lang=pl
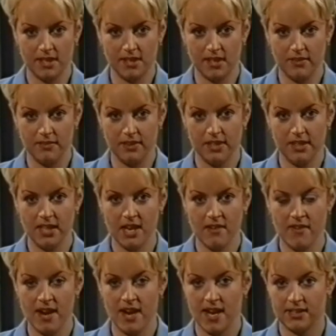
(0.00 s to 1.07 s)
Informacja
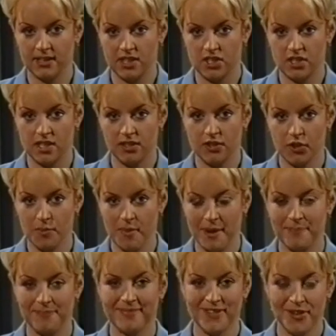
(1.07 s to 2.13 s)
Telewizja, Walka Tarzna
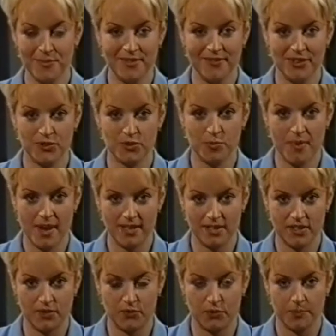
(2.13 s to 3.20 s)
Torba. Dobry wieczór
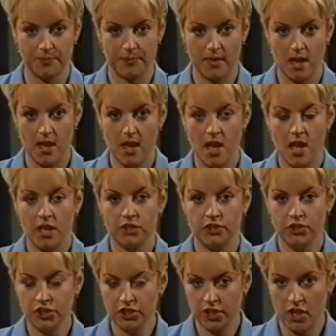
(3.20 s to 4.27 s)
Państwu.
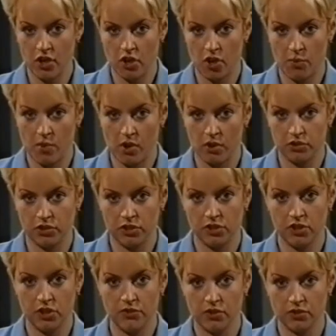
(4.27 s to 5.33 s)
Dzisiaj około
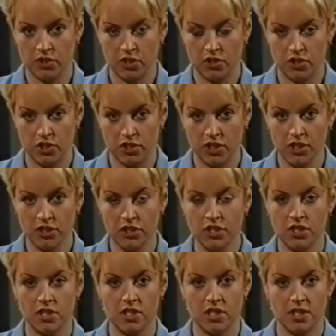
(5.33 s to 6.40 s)
godziny
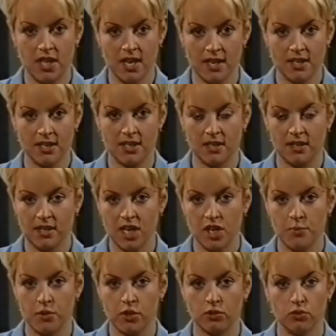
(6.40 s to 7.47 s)
9.30 z cysterny
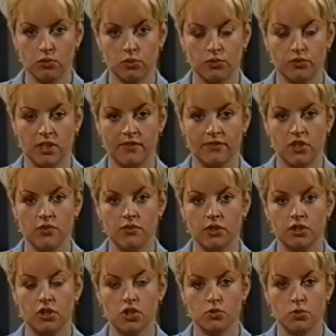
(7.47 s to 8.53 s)
Centrali Produktów
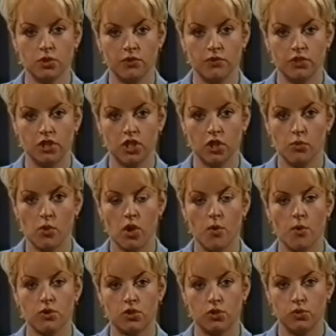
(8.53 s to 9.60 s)
Naftowych doszło do wycieku
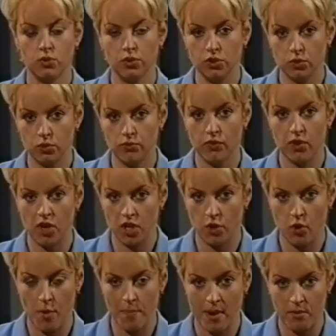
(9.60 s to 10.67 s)
około 100 litrów
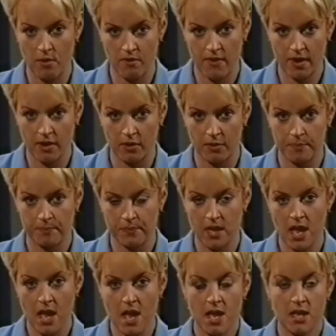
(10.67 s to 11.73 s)
oleju opałowego.
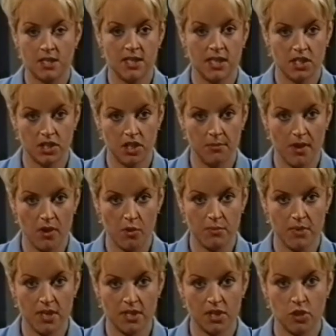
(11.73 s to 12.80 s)
Zdarzenie miało
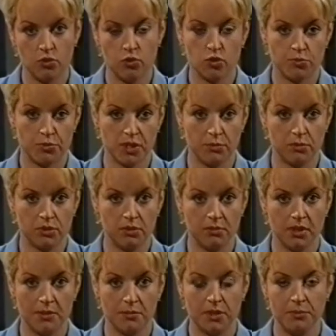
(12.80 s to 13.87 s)
miejsce tuż przed
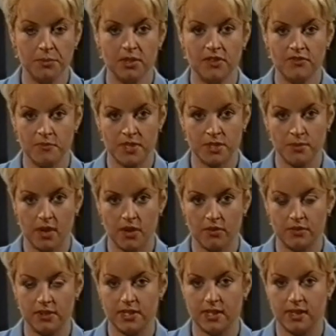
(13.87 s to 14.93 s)
budynkiem gminy w
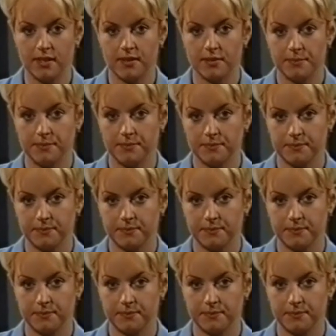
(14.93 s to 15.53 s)
Mysłakowicach.